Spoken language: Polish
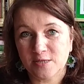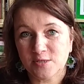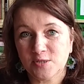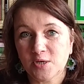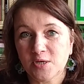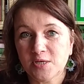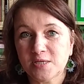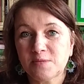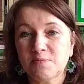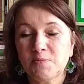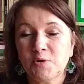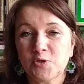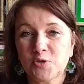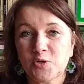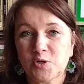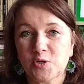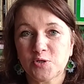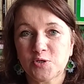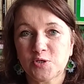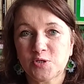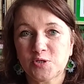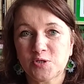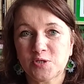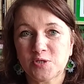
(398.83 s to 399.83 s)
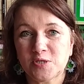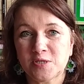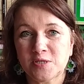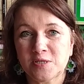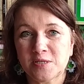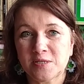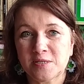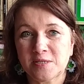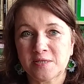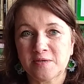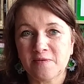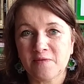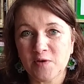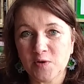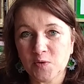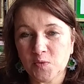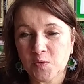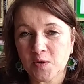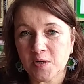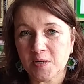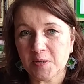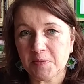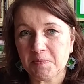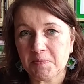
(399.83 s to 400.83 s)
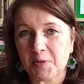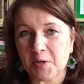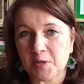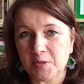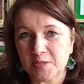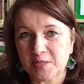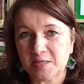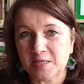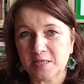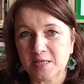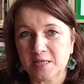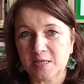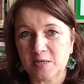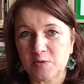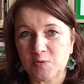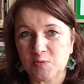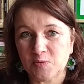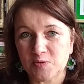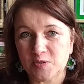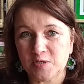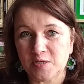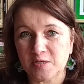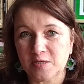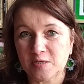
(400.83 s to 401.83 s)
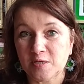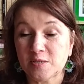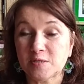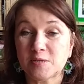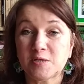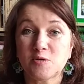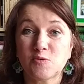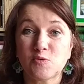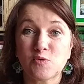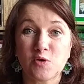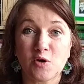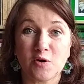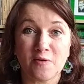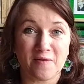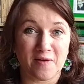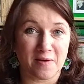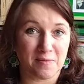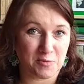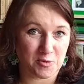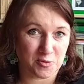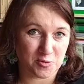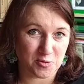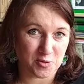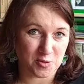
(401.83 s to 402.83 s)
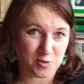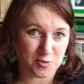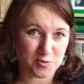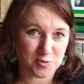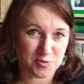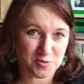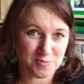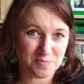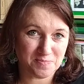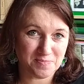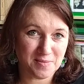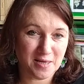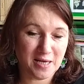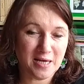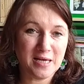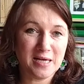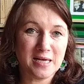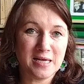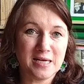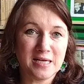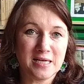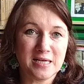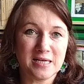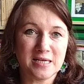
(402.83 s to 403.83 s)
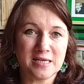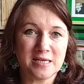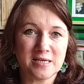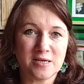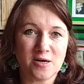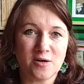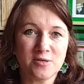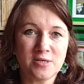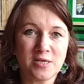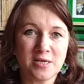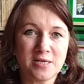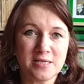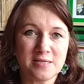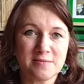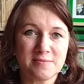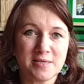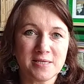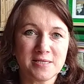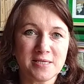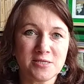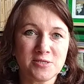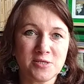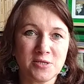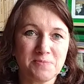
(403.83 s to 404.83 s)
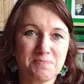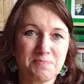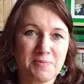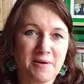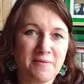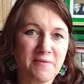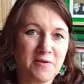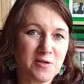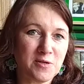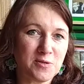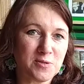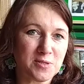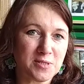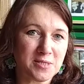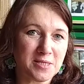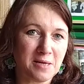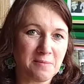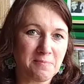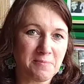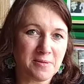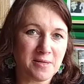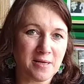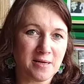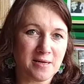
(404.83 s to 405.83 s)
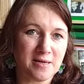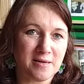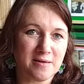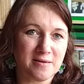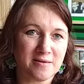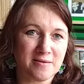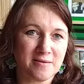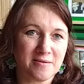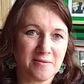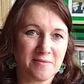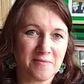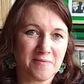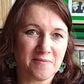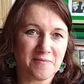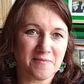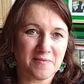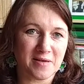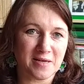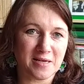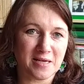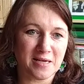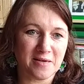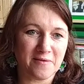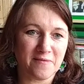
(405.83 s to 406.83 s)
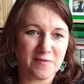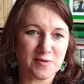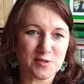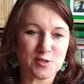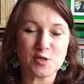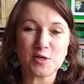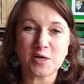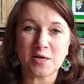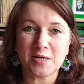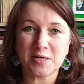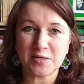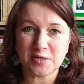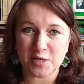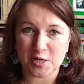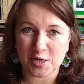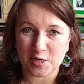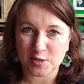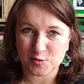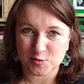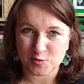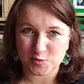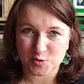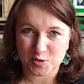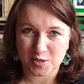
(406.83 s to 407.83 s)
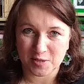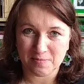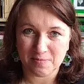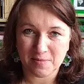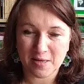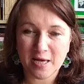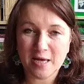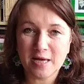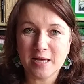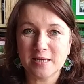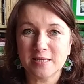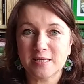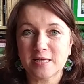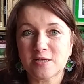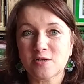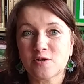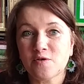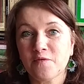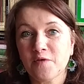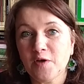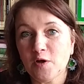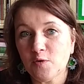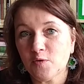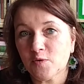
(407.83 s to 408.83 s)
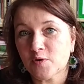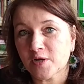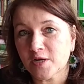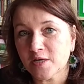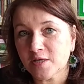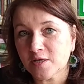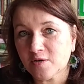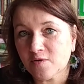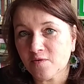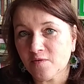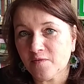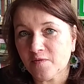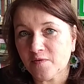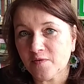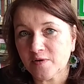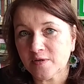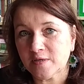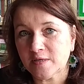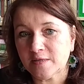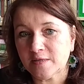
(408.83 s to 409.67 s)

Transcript: To jest mądrość e, zwykłych, prostych ludzi. To jest ludowa mądrość. E, ona jest w zasadzie prawie niedostępna w takiej wysokiej literaturze. Dlatego wielu krytyków